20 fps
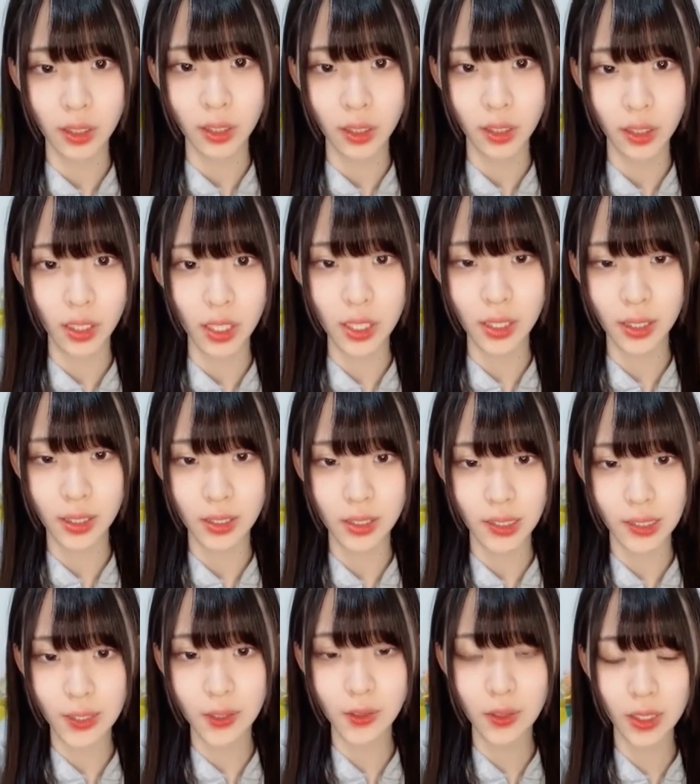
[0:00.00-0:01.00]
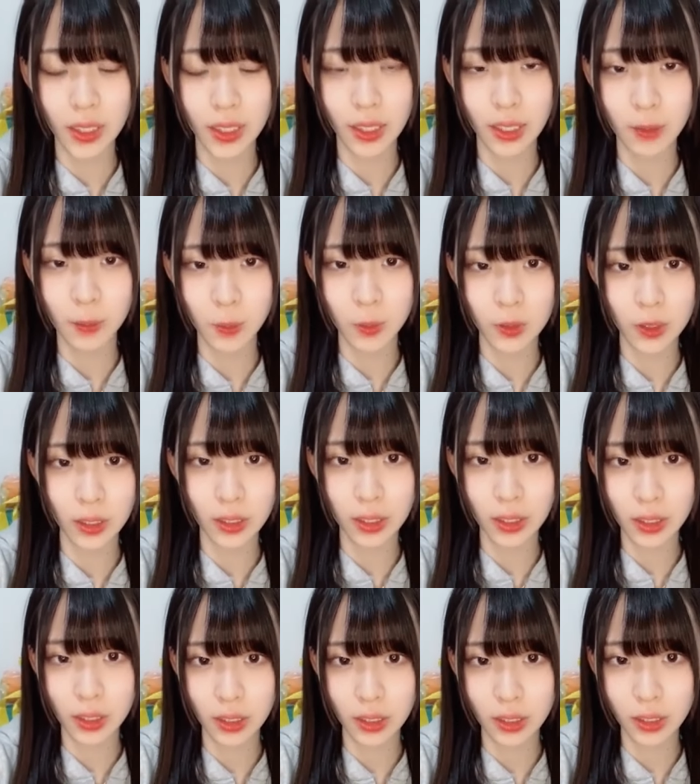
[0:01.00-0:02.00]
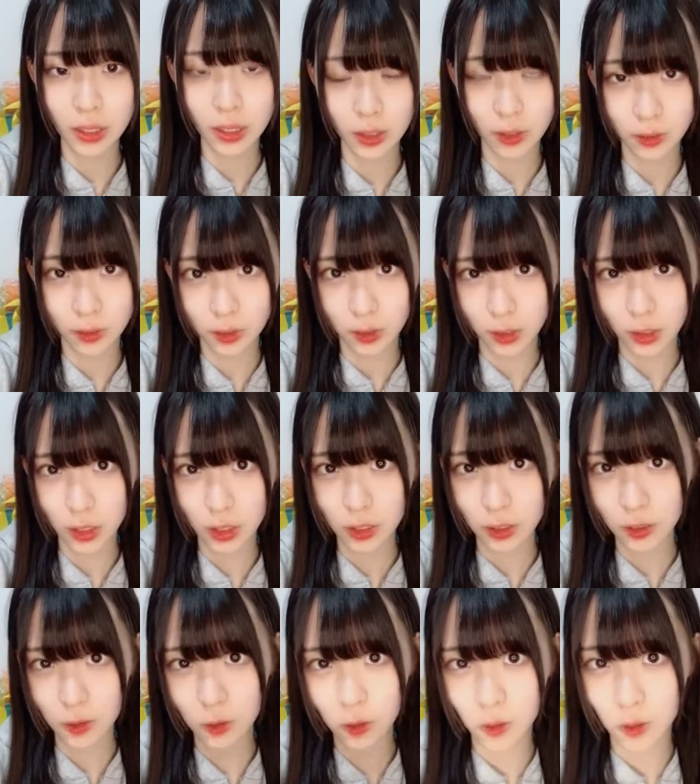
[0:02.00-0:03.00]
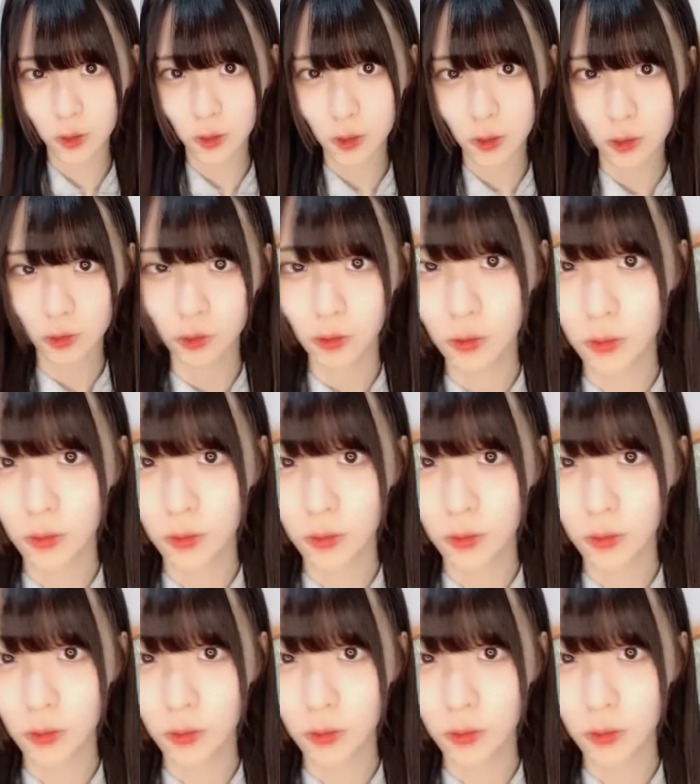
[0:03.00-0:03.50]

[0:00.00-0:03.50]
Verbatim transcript: う縁日行こうかなもう絶対に来た方がいい縁日